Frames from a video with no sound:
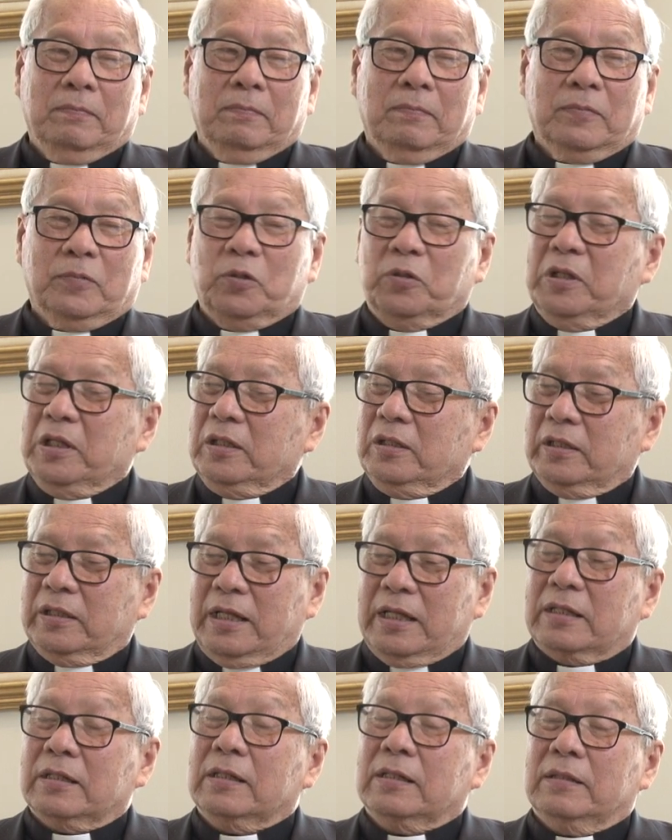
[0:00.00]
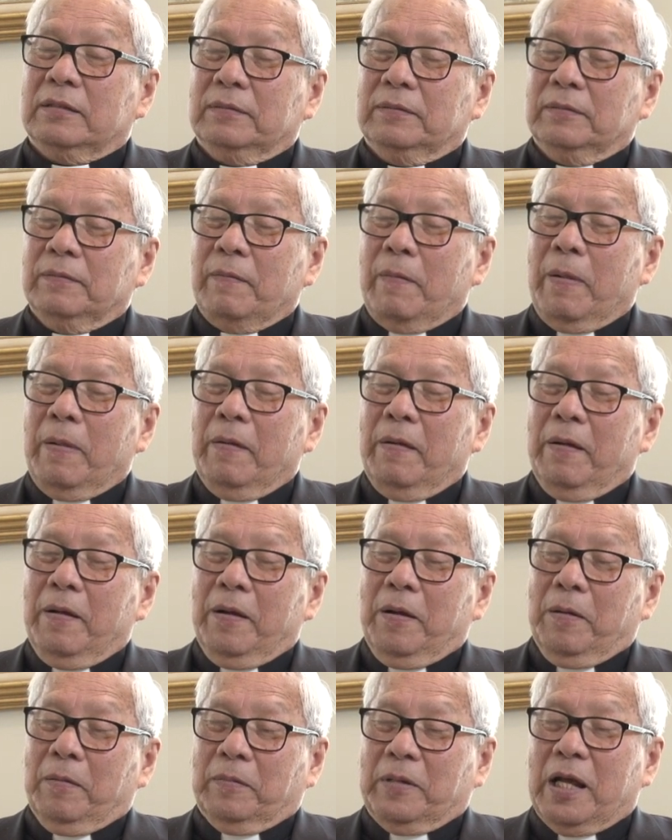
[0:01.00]
tôi đứng là thấy tức
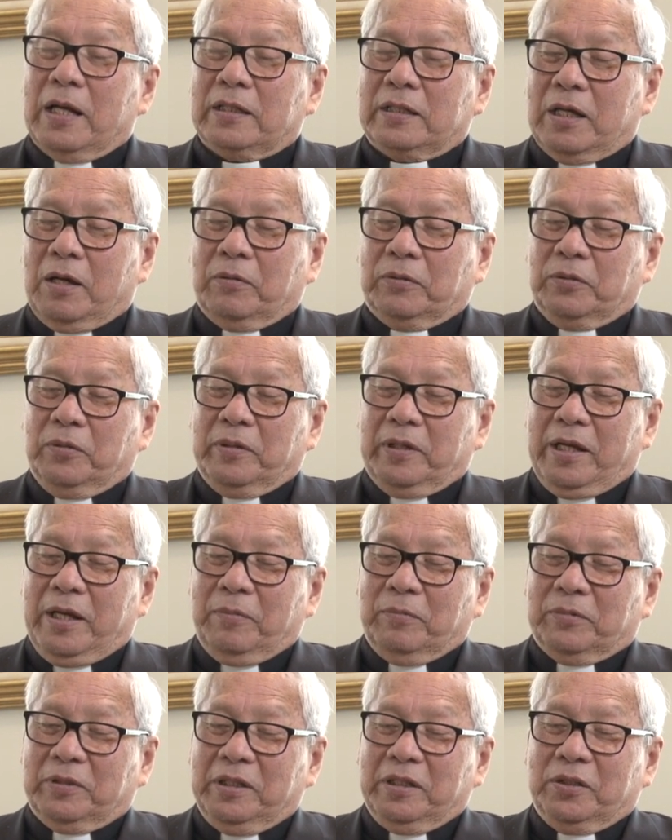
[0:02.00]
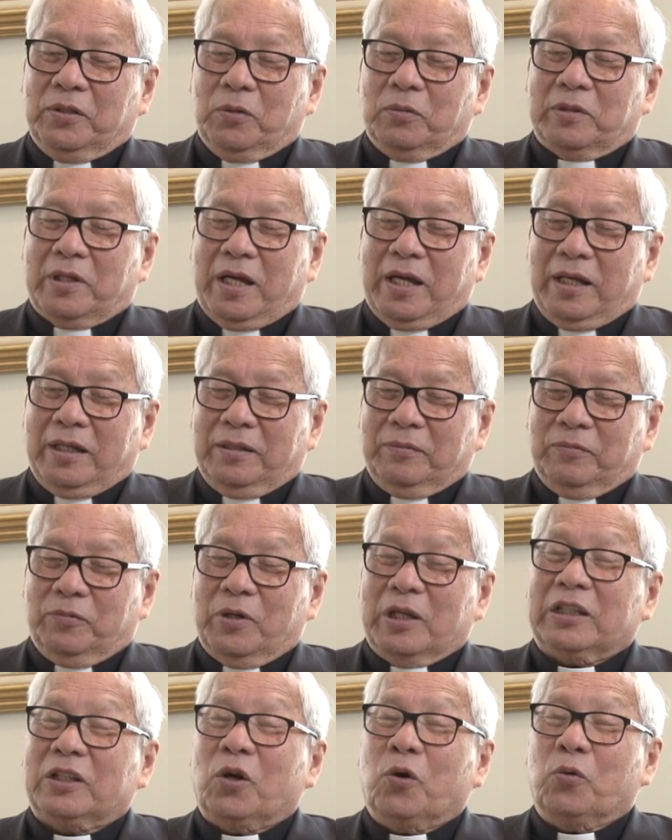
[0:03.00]
lát sau tôi nghe một tiếng vỗ tay một
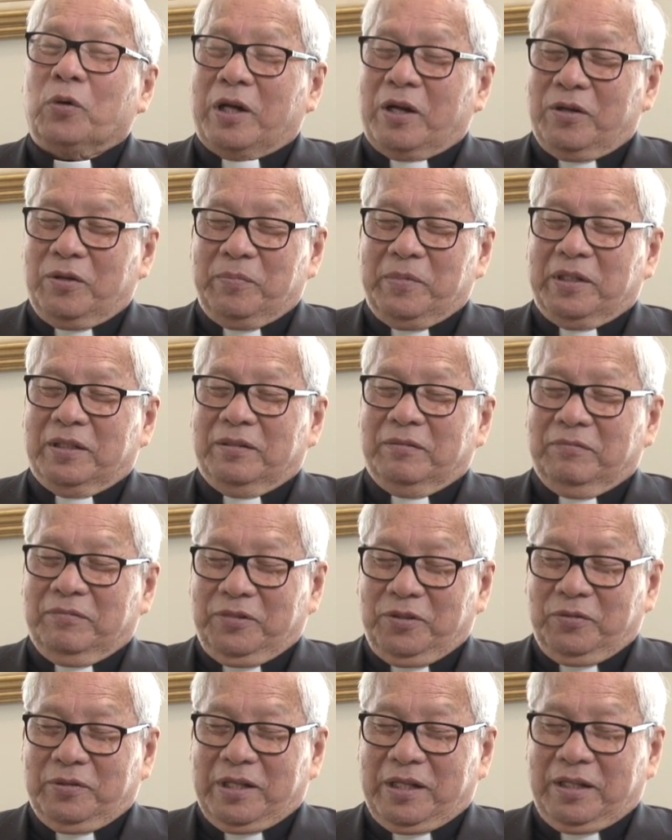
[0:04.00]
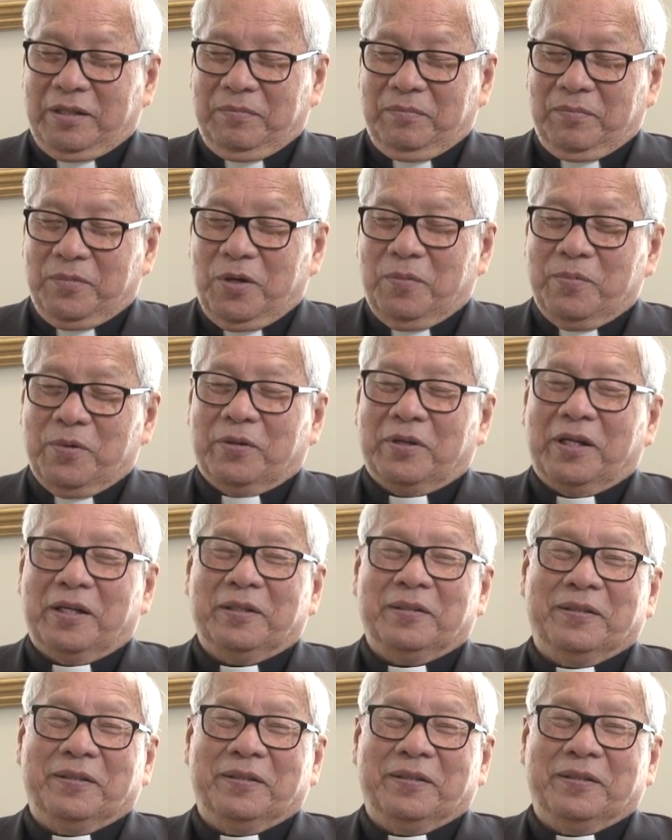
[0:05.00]
anh tù đã không biết nữa vỗ tay bóp một cái